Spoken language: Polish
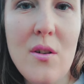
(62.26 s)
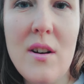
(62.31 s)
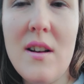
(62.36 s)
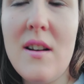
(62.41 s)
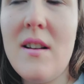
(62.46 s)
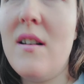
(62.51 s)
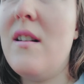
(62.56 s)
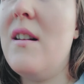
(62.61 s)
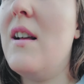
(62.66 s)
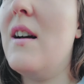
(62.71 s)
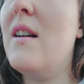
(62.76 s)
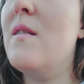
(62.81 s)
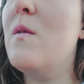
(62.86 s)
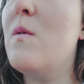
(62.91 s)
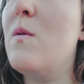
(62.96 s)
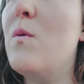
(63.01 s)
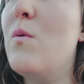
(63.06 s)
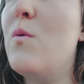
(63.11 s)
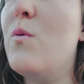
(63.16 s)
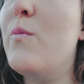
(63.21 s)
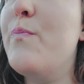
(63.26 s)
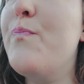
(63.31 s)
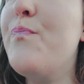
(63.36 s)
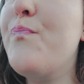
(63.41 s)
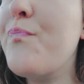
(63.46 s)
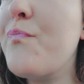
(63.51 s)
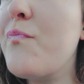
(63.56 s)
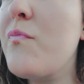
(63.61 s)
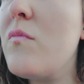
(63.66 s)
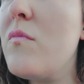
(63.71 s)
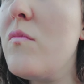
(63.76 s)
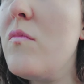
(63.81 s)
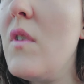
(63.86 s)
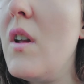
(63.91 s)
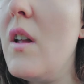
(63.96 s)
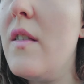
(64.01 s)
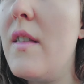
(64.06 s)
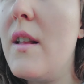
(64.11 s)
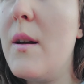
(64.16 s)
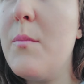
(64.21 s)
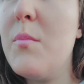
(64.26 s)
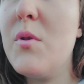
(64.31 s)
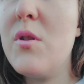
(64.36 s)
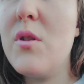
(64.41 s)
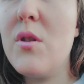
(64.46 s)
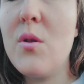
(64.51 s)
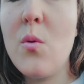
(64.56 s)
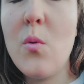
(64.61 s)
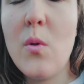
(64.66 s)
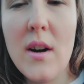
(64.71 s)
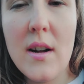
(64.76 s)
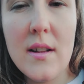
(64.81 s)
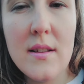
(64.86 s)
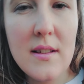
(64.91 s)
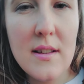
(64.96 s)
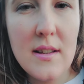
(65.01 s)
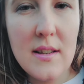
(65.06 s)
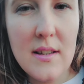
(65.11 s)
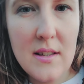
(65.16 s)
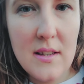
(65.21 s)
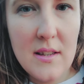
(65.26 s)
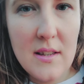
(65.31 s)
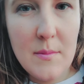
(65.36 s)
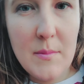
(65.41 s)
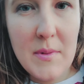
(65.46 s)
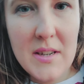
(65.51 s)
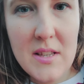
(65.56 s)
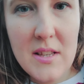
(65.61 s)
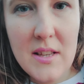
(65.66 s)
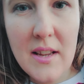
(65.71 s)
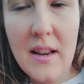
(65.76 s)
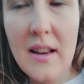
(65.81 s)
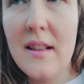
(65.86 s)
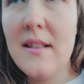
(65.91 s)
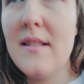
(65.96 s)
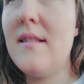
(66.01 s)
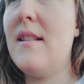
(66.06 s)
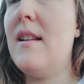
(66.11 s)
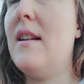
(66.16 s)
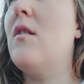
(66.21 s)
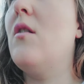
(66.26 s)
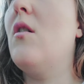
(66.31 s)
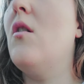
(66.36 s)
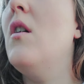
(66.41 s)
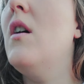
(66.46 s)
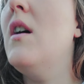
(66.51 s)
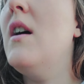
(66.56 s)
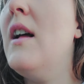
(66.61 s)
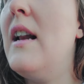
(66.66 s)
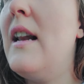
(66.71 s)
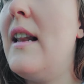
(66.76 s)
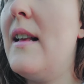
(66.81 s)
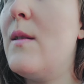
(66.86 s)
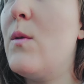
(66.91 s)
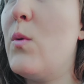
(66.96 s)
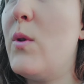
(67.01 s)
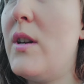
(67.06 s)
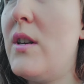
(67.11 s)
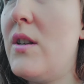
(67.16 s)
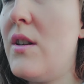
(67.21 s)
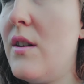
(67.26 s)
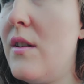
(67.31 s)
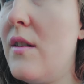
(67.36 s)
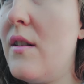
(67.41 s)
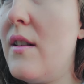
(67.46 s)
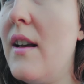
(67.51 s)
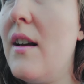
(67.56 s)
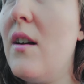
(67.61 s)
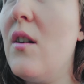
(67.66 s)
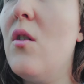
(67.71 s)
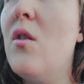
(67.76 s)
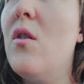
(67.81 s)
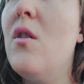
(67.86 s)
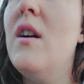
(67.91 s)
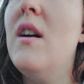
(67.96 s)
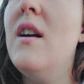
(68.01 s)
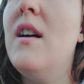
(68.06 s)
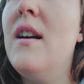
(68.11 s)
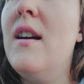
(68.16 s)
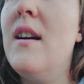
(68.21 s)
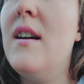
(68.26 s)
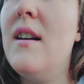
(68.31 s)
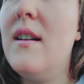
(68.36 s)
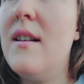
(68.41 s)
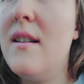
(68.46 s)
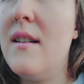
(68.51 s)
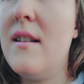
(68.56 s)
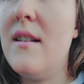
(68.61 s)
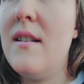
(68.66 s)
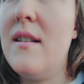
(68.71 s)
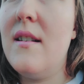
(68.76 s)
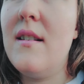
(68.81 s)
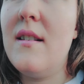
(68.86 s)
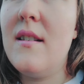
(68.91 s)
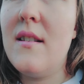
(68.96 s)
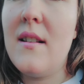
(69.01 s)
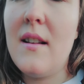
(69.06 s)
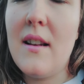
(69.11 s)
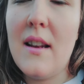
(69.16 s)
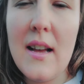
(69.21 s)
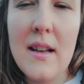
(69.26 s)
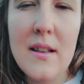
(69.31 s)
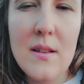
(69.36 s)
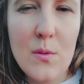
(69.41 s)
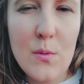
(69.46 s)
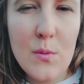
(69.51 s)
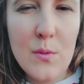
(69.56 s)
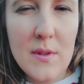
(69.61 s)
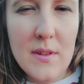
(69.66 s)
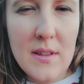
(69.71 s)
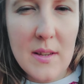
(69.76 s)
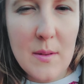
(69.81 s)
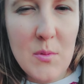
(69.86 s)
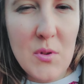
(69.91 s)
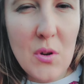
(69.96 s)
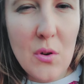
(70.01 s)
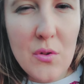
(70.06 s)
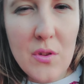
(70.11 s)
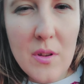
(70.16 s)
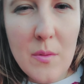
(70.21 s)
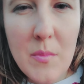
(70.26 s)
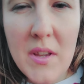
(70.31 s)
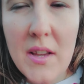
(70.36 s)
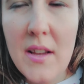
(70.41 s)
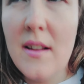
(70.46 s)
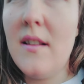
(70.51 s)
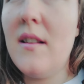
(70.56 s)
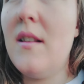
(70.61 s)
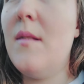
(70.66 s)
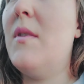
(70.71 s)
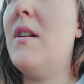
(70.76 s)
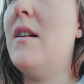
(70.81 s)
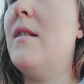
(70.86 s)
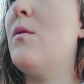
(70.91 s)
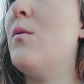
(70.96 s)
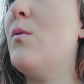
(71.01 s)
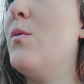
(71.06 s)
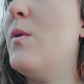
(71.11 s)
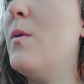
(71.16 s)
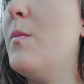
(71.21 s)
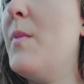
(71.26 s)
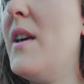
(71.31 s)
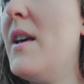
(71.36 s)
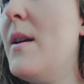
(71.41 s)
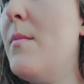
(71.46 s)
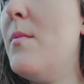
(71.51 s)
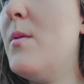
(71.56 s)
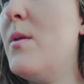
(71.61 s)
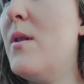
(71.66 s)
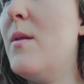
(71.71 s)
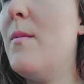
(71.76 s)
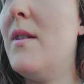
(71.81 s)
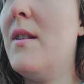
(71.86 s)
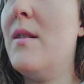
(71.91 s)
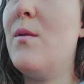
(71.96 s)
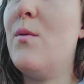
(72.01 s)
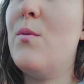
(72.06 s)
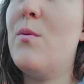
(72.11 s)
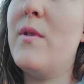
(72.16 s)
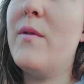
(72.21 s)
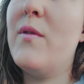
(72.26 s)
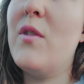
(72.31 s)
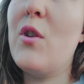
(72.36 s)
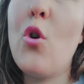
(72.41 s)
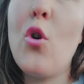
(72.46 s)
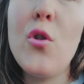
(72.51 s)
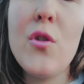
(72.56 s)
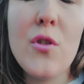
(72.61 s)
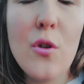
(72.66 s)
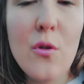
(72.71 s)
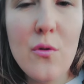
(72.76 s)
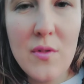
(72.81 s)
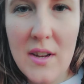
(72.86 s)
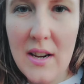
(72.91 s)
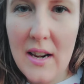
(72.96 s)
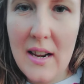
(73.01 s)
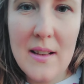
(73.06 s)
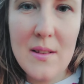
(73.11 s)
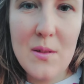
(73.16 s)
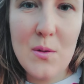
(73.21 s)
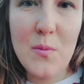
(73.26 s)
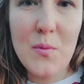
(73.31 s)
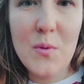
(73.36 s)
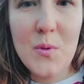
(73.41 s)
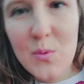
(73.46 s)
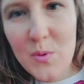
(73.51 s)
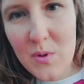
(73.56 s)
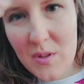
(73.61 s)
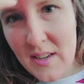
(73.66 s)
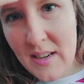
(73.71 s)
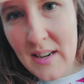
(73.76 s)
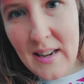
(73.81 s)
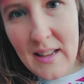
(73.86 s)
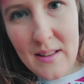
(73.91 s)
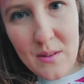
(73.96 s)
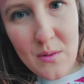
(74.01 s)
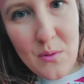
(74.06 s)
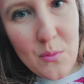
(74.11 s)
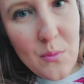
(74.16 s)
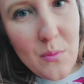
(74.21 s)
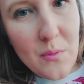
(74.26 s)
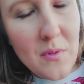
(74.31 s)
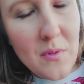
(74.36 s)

e, lasu na przykład e, bardziej iglastego, lasu jesiennego, e, lasu z jakimś odmieniem, lasu z pieprzem, lasu na przykład lasów, różnych lasów.